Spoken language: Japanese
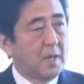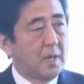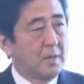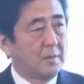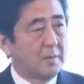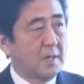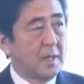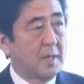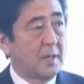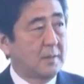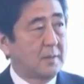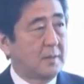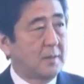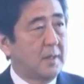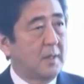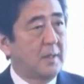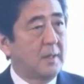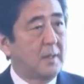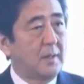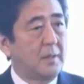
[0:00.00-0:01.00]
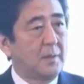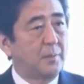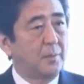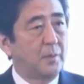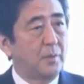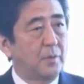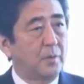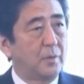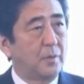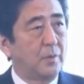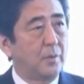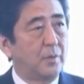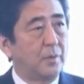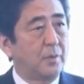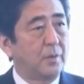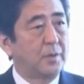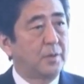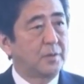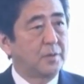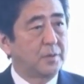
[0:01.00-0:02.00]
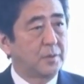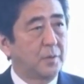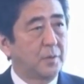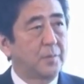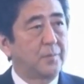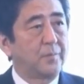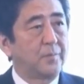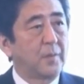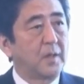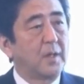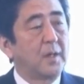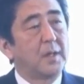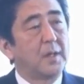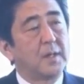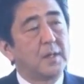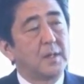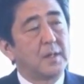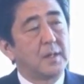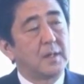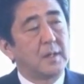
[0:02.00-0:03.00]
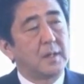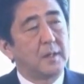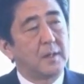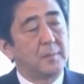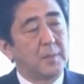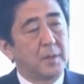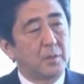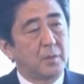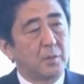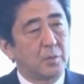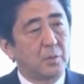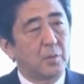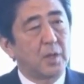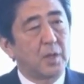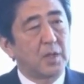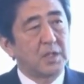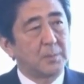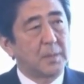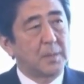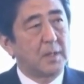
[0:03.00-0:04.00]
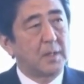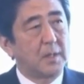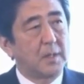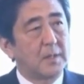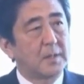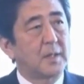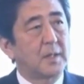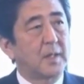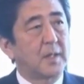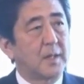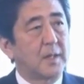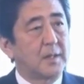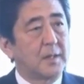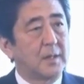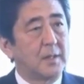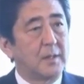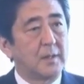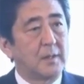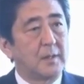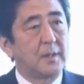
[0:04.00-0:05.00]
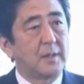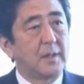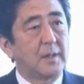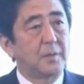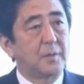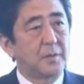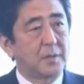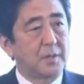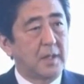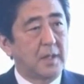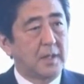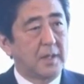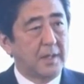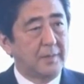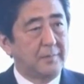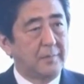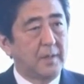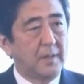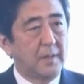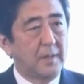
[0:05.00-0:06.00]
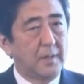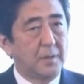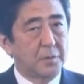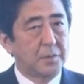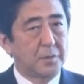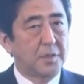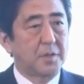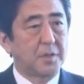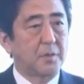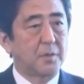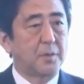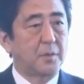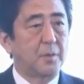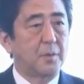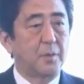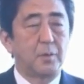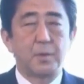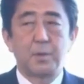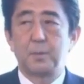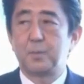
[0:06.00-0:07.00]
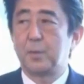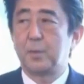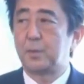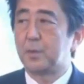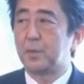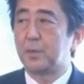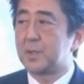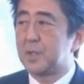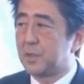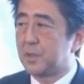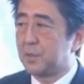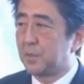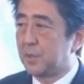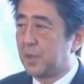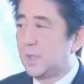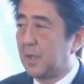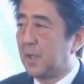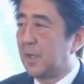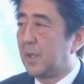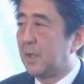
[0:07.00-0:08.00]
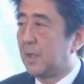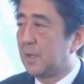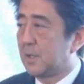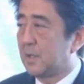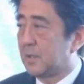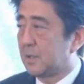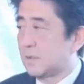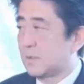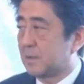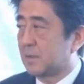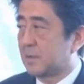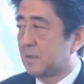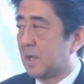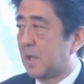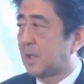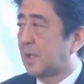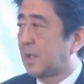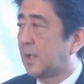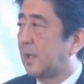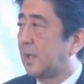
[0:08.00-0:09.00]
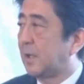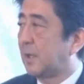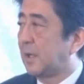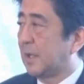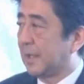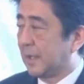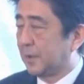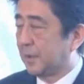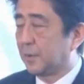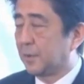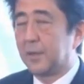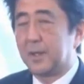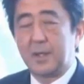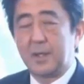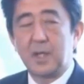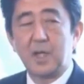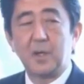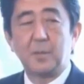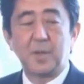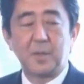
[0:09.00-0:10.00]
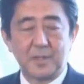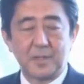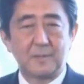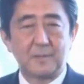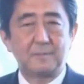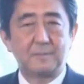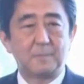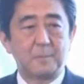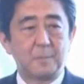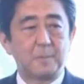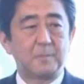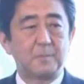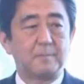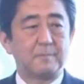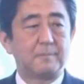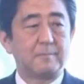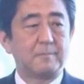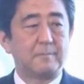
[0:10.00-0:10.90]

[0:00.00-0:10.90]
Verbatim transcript: トップセールスでですね日本の技術を米国をはじめ世界に提供していきたいそしてそれを日本の成長につなげていきたいと思います